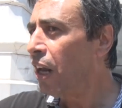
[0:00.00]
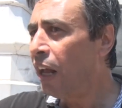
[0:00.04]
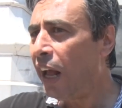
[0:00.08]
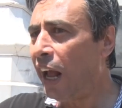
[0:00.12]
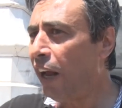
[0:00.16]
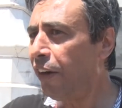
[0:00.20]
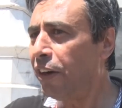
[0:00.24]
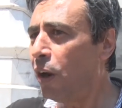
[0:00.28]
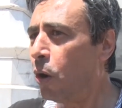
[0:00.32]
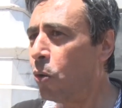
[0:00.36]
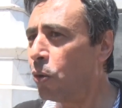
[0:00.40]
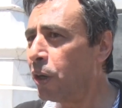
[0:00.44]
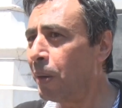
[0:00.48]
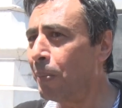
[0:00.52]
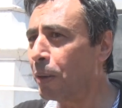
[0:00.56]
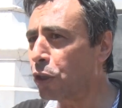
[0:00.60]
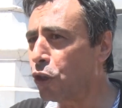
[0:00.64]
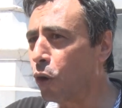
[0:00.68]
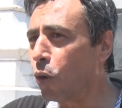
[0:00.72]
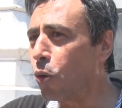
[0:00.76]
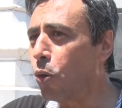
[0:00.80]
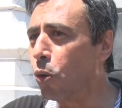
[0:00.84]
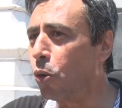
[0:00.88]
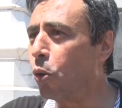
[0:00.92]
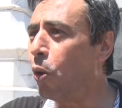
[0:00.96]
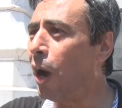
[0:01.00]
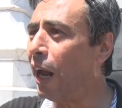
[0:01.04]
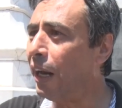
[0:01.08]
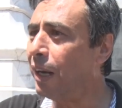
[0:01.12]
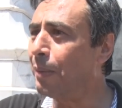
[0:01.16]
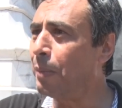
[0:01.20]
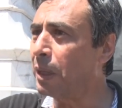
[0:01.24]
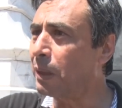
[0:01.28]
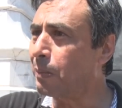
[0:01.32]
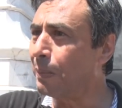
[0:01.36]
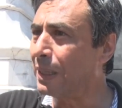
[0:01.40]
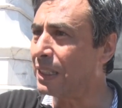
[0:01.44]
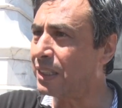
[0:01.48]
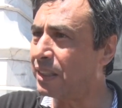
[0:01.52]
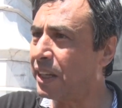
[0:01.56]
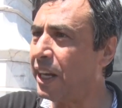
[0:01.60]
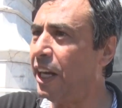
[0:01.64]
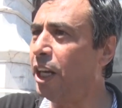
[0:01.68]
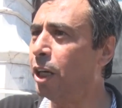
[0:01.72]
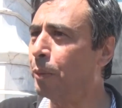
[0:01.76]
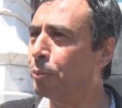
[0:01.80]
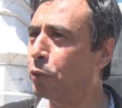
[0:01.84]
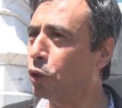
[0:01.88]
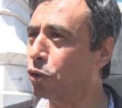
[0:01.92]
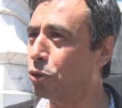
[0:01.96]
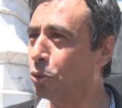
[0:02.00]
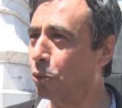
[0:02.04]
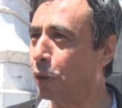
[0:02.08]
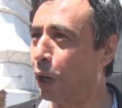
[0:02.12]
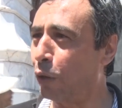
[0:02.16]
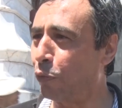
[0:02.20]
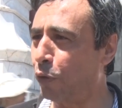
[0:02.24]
احنا هوني باش نقولوا احنا متمسكين بدستور